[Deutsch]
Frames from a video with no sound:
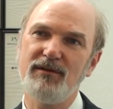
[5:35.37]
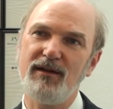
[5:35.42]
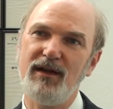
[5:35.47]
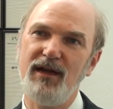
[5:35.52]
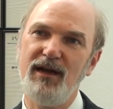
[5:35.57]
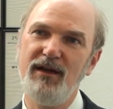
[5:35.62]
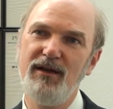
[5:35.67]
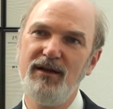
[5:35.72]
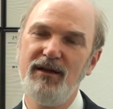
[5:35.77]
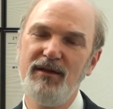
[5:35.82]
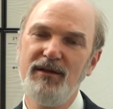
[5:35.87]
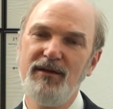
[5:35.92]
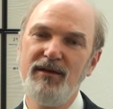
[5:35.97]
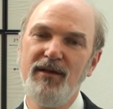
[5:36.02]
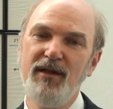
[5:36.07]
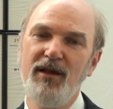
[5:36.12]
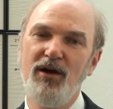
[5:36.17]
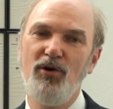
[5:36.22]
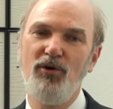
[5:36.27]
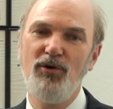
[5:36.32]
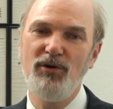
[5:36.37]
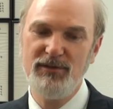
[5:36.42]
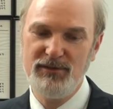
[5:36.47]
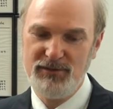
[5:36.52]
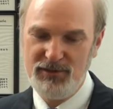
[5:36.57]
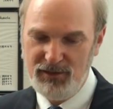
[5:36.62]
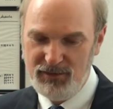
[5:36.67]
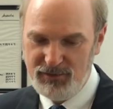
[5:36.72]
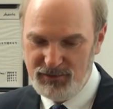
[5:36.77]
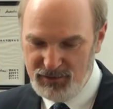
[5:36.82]
Ja?
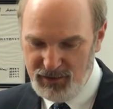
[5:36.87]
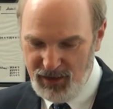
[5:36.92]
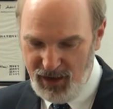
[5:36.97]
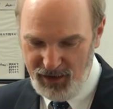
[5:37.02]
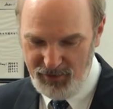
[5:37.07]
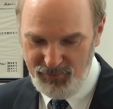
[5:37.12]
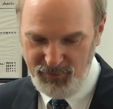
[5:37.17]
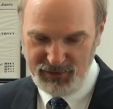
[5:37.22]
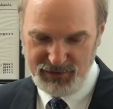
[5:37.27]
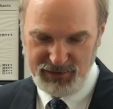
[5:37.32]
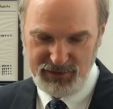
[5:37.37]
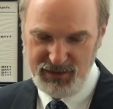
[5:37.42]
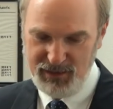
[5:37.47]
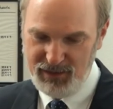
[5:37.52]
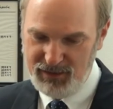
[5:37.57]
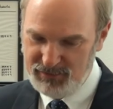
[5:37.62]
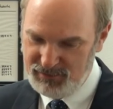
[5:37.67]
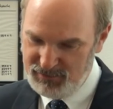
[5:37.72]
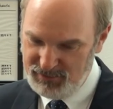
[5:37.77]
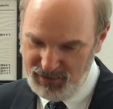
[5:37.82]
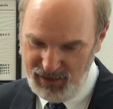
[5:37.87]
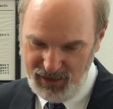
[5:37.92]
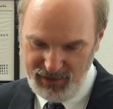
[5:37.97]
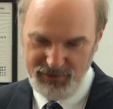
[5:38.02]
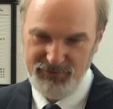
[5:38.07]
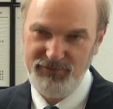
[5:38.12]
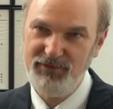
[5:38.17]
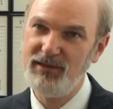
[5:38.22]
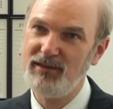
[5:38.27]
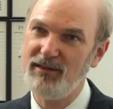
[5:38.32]
Und äh, die Ahmadiyas, die
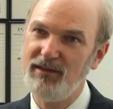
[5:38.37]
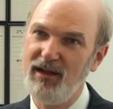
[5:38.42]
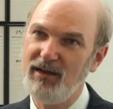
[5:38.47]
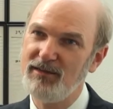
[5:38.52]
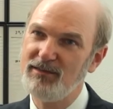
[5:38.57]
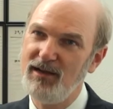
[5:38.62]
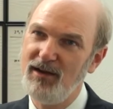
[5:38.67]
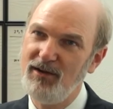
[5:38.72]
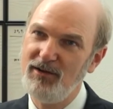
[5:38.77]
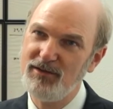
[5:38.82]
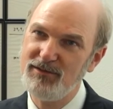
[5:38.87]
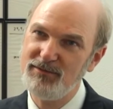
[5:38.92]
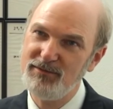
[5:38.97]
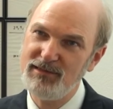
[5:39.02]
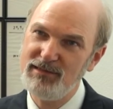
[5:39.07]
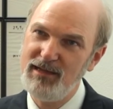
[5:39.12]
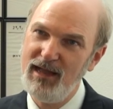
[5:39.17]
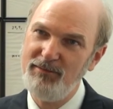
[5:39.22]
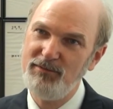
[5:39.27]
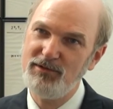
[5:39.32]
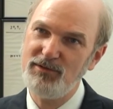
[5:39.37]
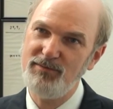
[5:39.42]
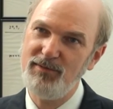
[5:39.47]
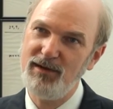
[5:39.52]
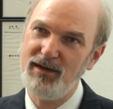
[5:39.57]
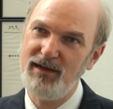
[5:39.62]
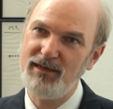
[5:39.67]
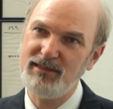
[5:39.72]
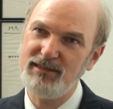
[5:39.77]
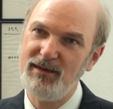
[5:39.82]
Aleviten, also auch aus dem islamischen
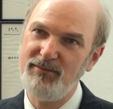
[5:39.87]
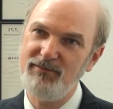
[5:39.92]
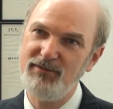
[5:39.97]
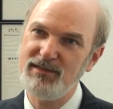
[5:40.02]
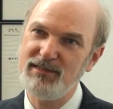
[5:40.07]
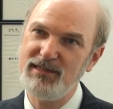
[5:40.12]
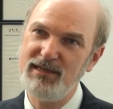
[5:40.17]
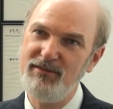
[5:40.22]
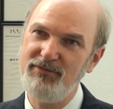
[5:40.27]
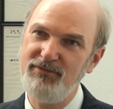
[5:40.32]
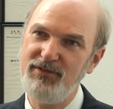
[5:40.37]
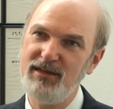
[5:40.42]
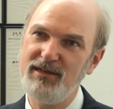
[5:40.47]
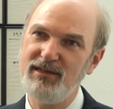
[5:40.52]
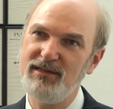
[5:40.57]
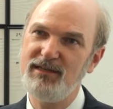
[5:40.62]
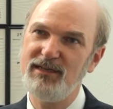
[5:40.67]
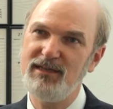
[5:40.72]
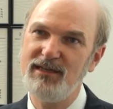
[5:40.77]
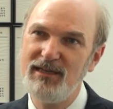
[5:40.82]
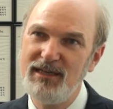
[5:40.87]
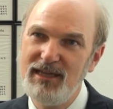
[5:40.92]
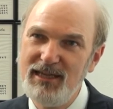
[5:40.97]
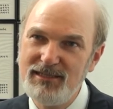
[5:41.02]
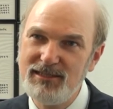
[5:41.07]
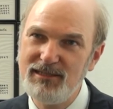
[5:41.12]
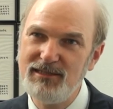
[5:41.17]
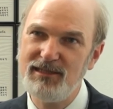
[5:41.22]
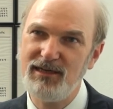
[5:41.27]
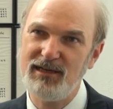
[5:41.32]
Bereich haben wir sehr viele, die
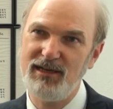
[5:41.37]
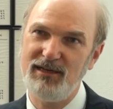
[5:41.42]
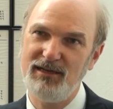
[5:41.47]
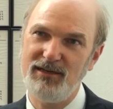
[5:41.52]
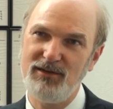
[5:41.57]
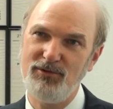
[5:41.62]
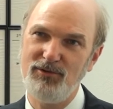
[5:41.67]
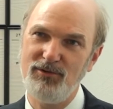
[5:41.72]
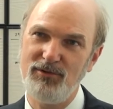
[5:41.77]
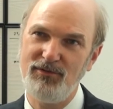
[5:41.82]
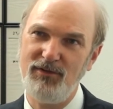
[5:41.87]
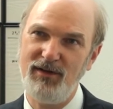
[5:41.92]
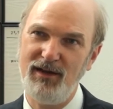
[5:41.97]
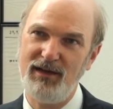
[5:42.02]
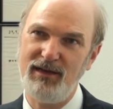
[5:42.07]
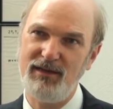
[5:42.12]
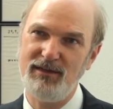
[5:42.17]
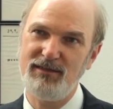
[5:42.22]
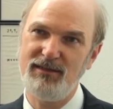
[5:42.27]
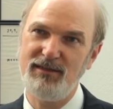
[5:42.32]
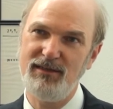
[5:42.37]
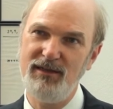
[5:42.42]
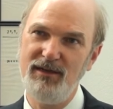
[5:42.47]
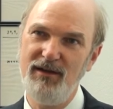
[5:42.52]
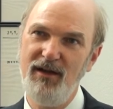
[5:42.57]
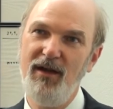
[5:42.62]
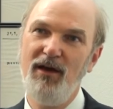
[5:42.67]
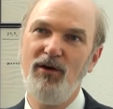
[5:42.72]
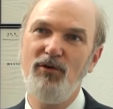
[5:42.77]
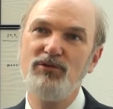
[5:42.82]
genießen die Religionsfreiheit hier
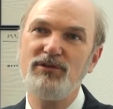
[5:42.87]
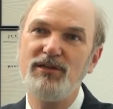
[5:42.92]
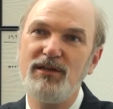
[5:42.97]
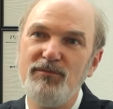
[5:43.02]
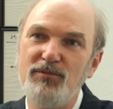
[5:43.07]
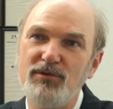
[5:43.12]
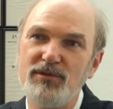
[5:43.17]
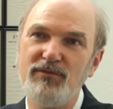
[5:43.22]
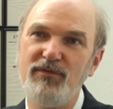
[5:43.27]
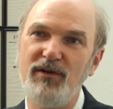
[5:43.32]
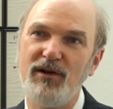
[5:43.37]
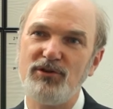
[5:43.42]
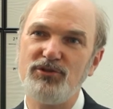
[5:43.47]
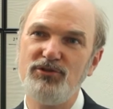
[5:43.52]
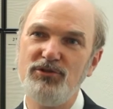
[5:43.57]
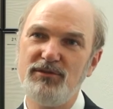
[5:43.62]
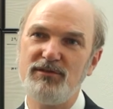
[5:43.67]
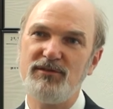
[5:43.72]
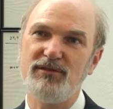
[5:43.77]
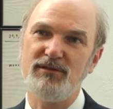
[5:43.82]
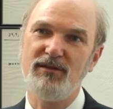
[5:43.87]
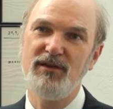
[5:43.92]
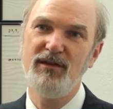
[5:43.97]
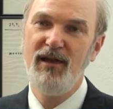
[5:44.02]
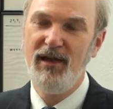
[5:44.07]
und die müssen wir auch schützen.